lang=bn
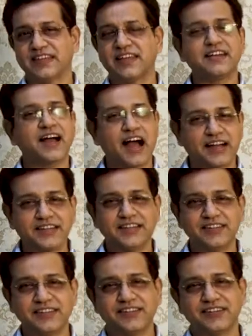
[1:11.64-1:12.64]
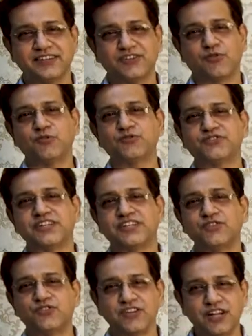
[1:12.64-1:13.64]
এর আগে নবম
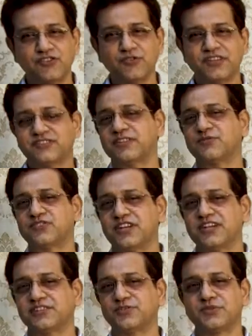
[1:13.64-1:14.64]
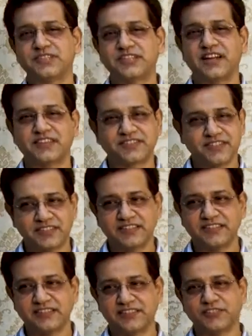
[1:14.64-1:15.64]
শ্রেণীর অন্যান্য মাস্টারমশাইরা তোমাদের ক্লাস
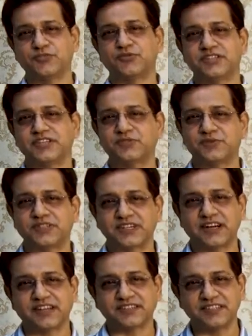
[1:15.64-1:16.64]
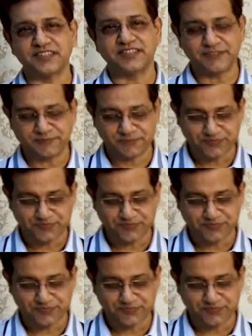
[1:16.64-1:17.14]
নিয়েছেন দিদিমণিরা তোমাদের ক্লাস নিয়েছেন